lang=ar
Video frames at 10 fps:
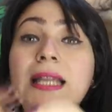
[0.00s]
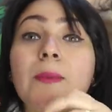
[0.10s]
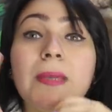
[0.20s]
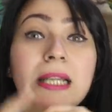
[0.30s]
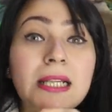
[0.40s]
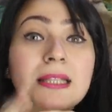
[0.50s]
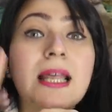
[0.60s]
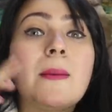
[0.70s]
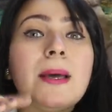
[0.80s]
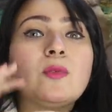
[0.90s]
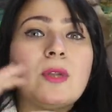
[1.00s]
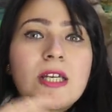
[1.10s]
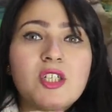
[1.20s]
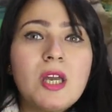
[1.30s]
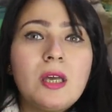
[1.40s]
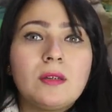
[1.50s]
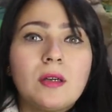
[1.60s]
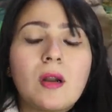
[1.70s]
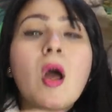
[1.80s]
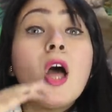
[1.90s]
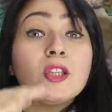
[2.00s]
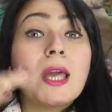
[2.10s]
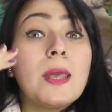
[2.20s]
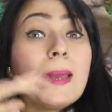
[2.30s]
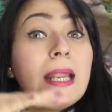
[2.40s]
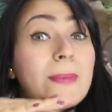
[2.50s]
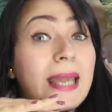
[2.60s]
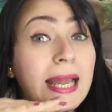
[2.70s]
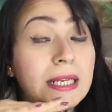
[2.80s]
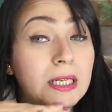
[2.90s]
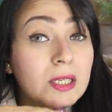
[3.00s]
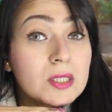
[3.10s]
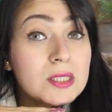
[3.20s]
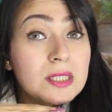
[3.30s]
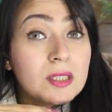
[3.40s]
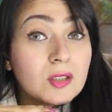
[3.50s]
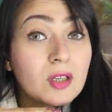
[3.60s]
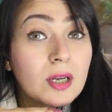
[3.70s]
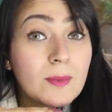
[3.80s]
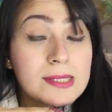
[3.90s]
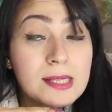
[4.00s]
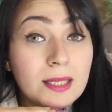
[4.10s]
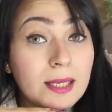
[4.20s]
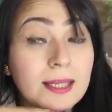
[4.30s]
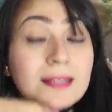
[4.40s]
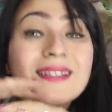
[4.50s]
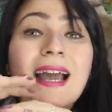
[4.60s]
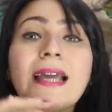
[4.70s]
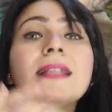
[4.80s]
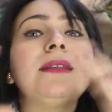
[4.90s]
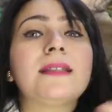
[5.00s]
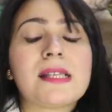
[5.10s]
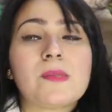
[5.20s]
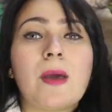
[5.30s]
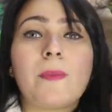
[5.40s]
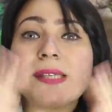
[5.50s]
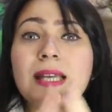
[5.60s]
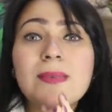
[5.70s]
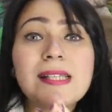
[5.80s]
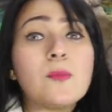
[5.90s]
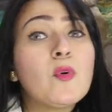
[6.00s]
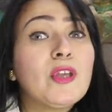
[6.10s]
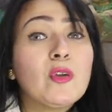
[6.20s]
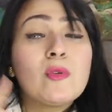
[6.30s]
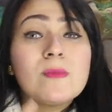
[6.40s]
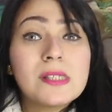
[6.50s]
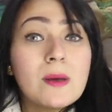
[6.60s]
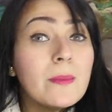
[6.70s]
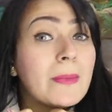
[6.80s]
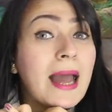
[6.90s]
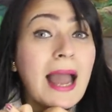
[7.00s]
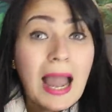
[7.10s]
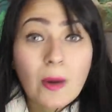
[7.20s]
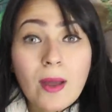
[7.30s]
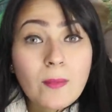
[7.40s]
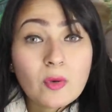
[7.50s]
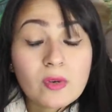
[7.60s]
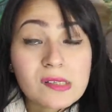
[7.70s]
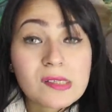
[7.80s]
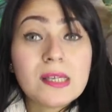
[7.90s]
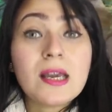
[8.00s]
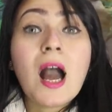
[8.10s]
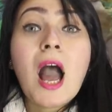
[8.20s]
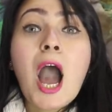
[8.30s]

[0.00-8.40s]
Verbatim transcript: عليه من الالتهابات والاشياء الضارة طيب ايه اللي بيخلي الكيراتين يتراكم على سطح الجلد عدة اسباب زي مثلا ممكن يكون بسبب عوامل وراثية